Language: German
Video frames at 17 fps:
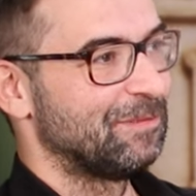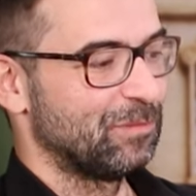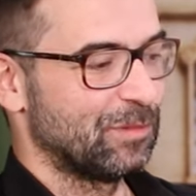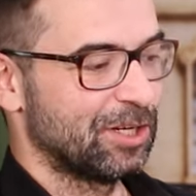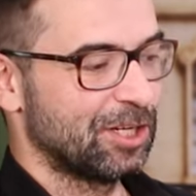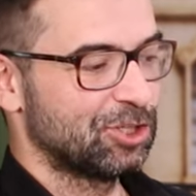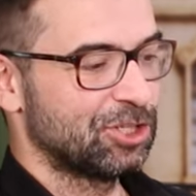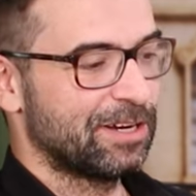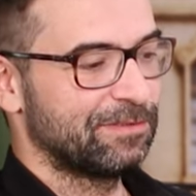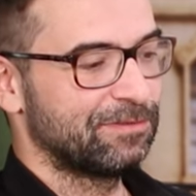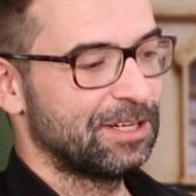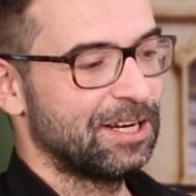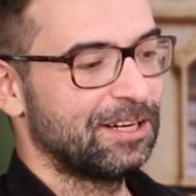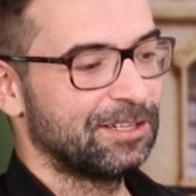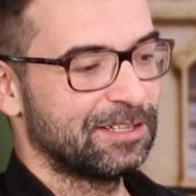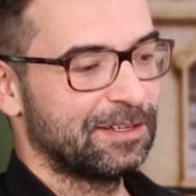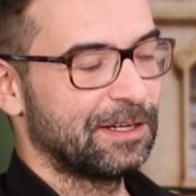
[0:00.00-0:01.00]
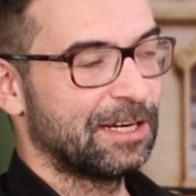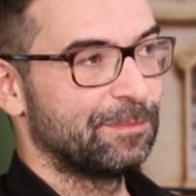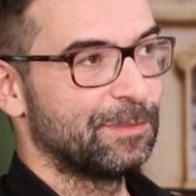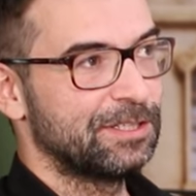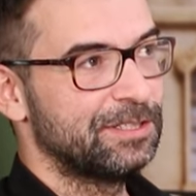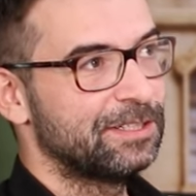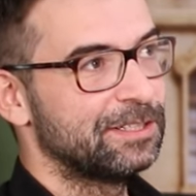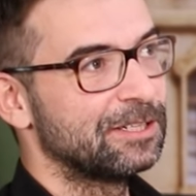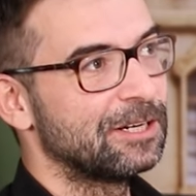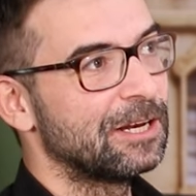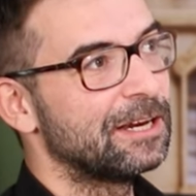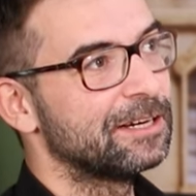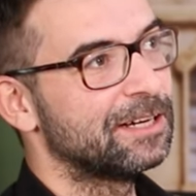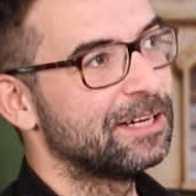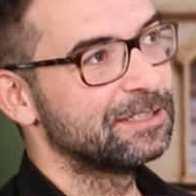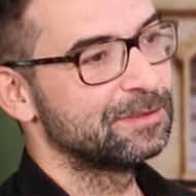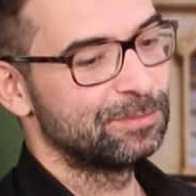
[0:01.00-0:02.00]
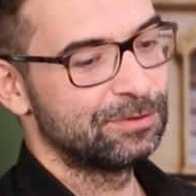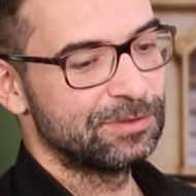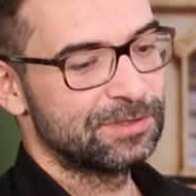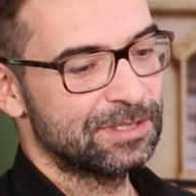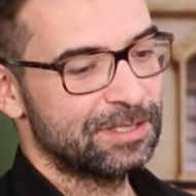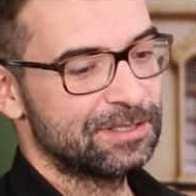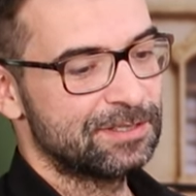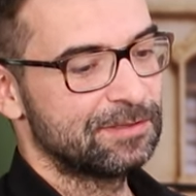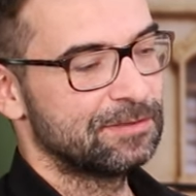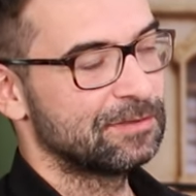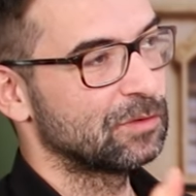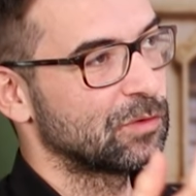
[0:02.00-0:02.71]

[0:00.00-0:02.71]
Man hat Schaftlach, dann kann man hier einen kleinen Haltepunkt setzen.